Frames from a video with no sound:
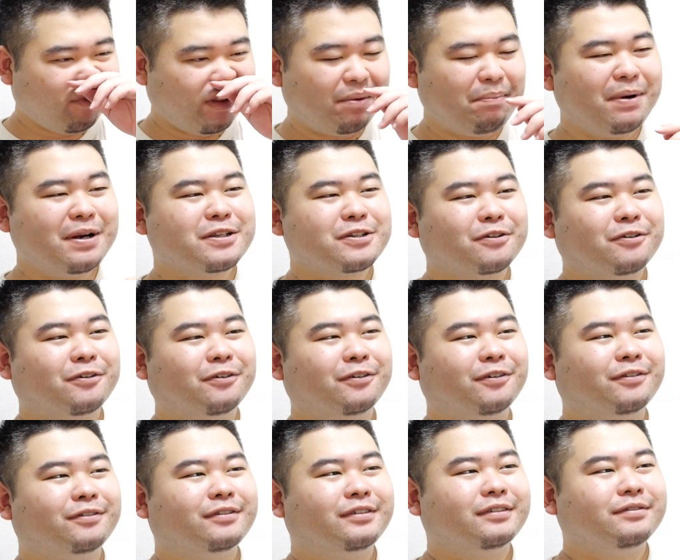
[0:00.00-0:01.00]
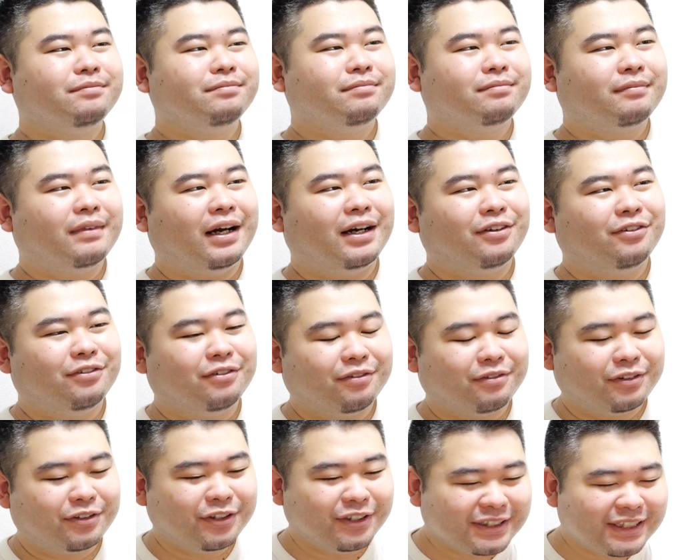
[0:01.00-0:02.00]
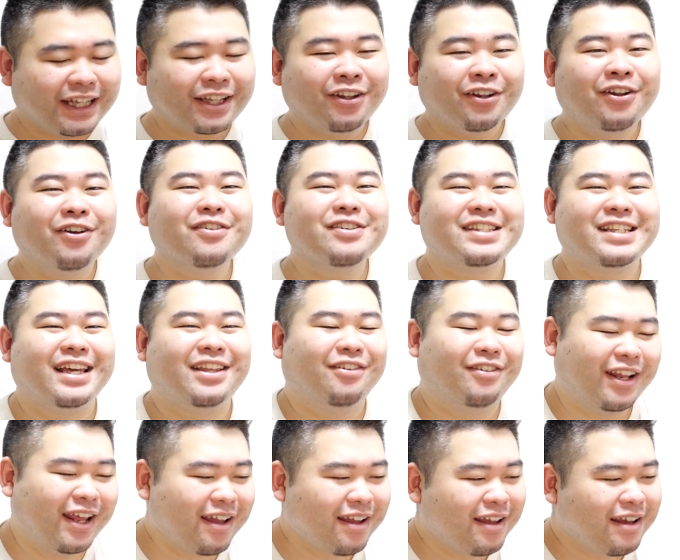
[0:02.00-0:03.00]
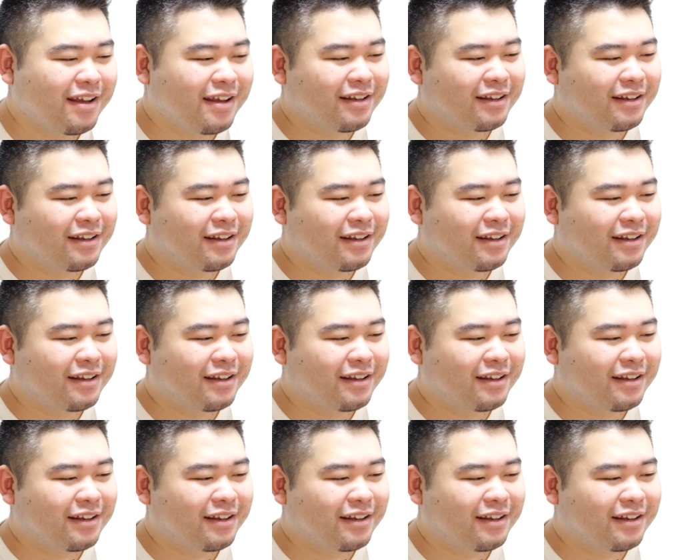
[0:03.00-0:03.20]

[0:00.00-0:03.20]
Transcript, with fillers: やっぱりその、あの、ふるさと納税のね、